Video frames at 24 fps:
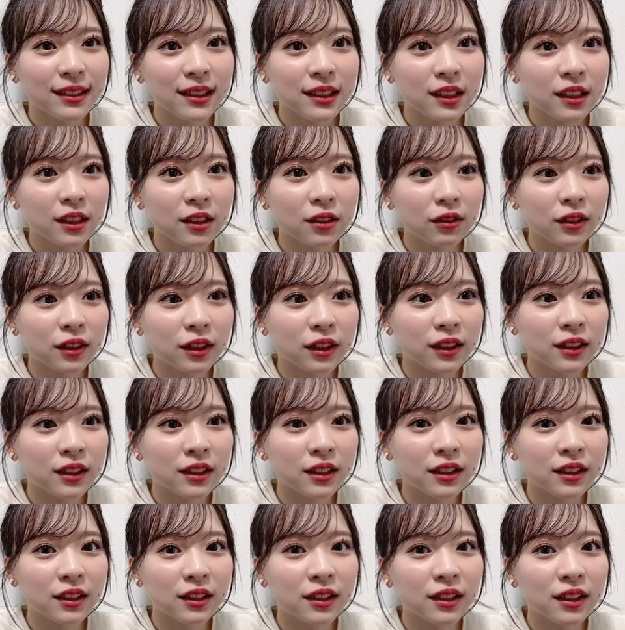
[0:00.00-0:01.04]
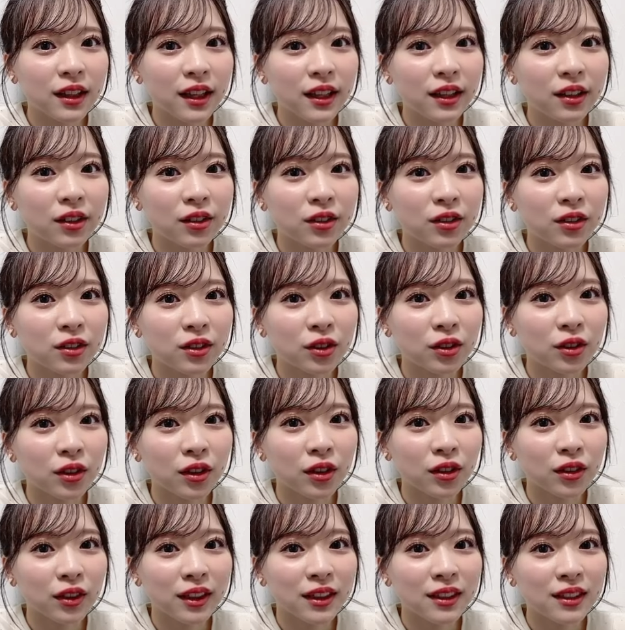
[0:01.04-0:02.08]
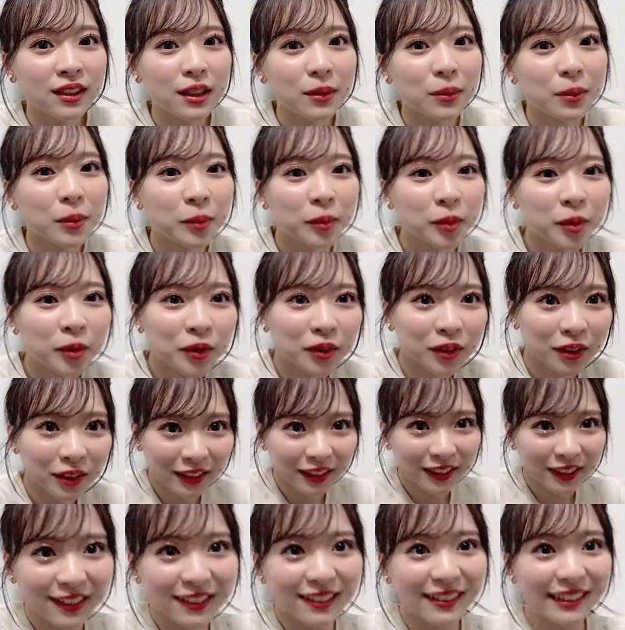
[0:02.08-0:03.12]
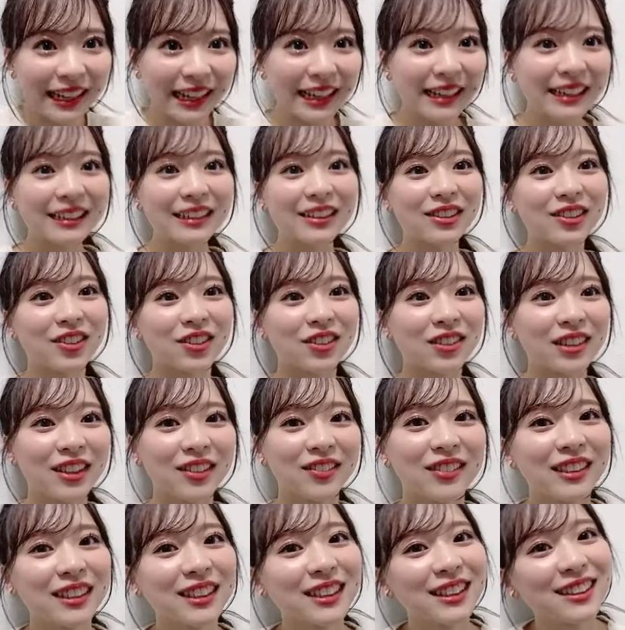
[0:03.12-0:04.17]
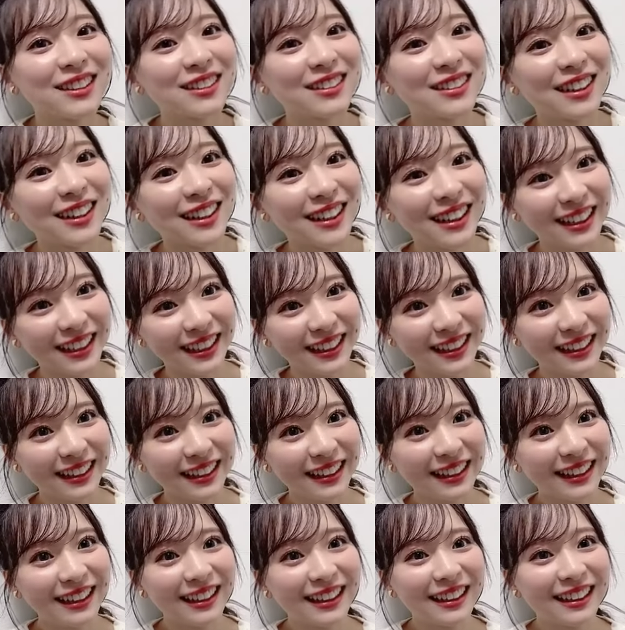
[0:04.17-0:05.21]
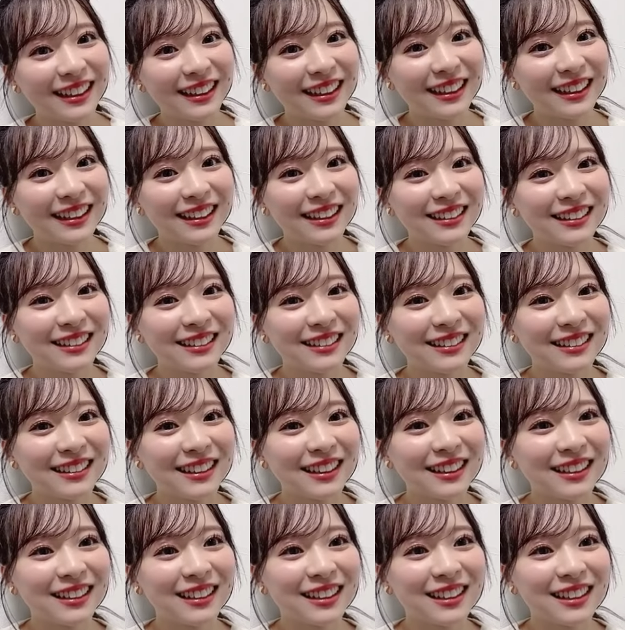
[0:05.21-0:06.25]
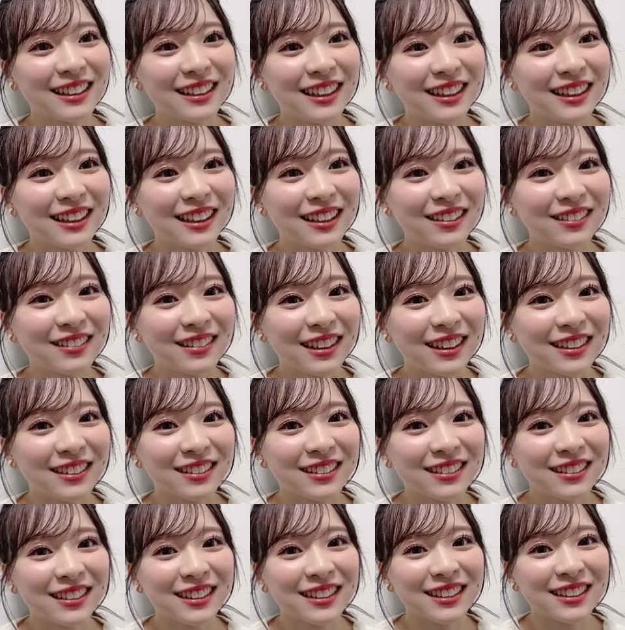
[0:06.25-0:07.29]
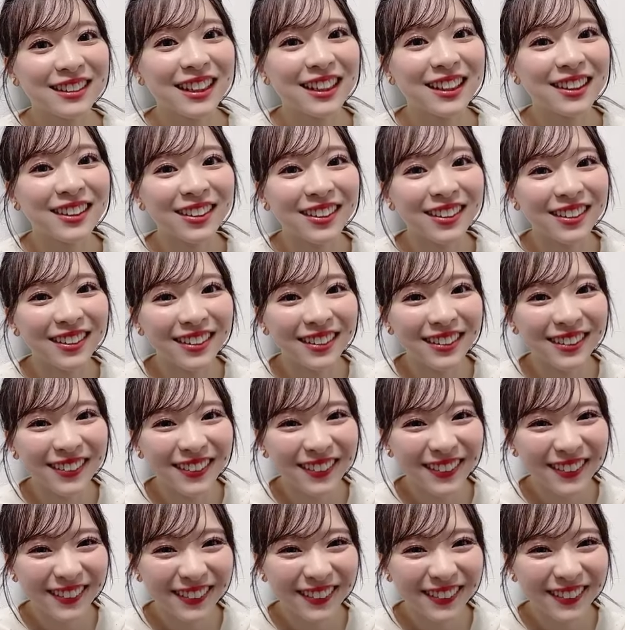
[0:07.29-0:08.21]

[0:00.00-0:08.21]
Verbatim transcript: 最後に配信している状況ですでももうね今日のファンミーティングでやりきった感はあるんですけど